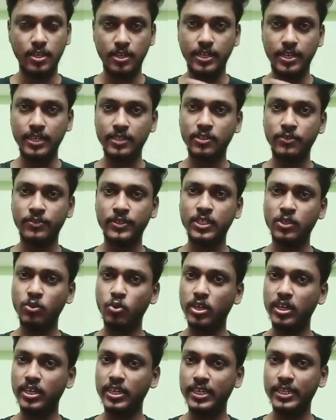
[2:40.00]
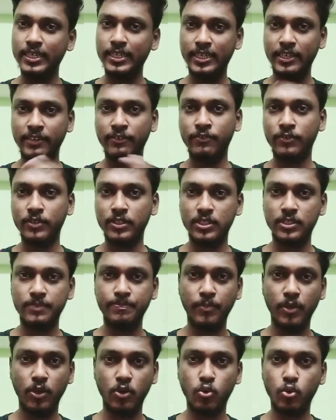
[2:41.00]
நேற்று வந்து ஒரு இன்டர்வியூ வந்து
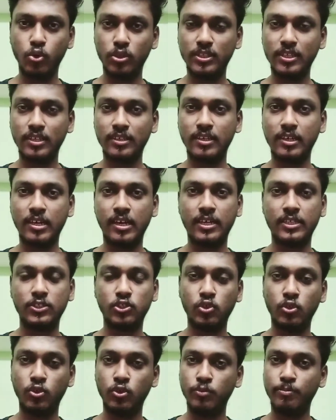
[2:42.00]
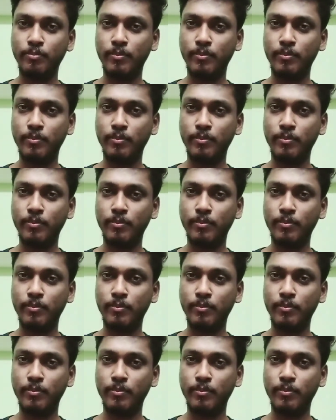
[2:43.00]
கொடுத்துருந்துருக்காங்க ஸோ